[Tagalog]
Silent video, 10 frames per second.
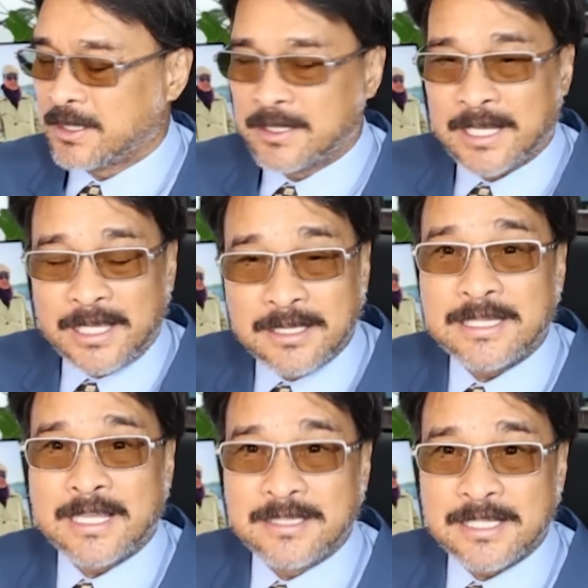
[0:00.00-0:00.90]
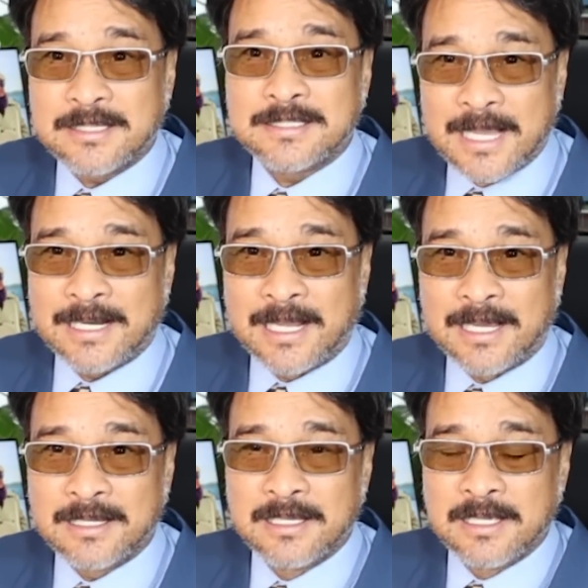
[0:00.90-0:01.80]
na intended
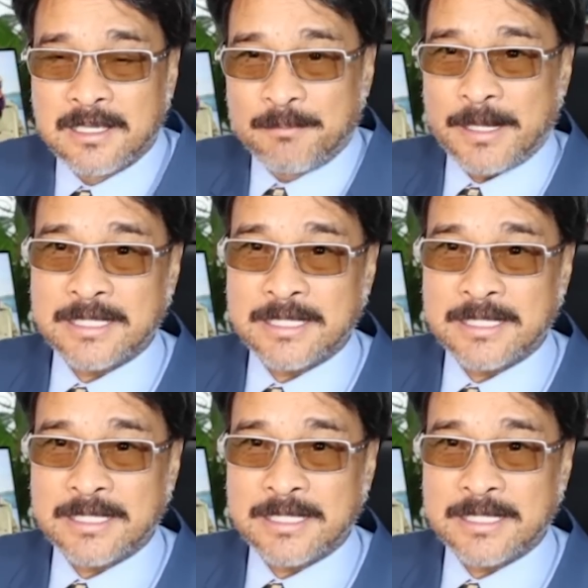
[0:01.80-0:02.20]
sana para